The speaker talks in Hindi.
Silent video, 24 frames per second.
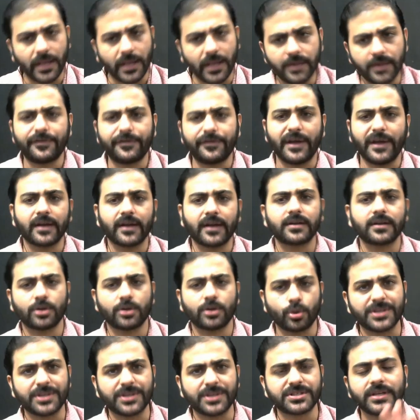इन फैक्ट
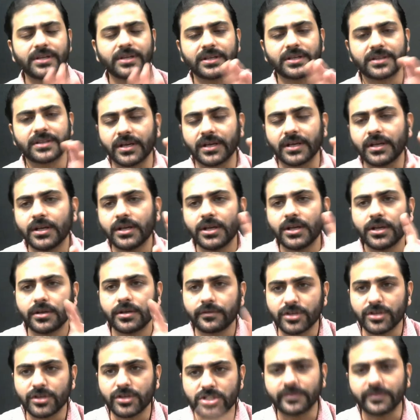क्वेश्चन ये था
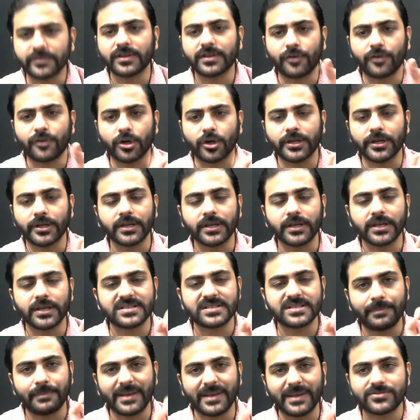विच ऑफ द फॉलोइंग इज
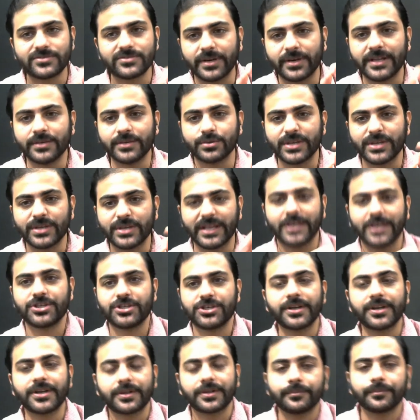द बेस्ट रिड्यूसिंग
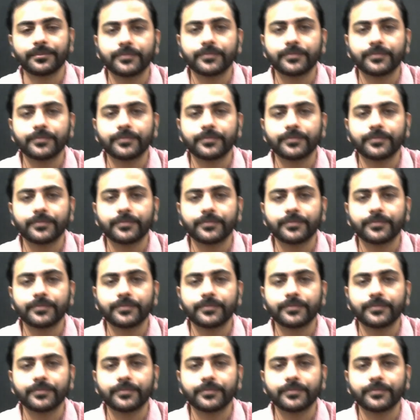एजेंट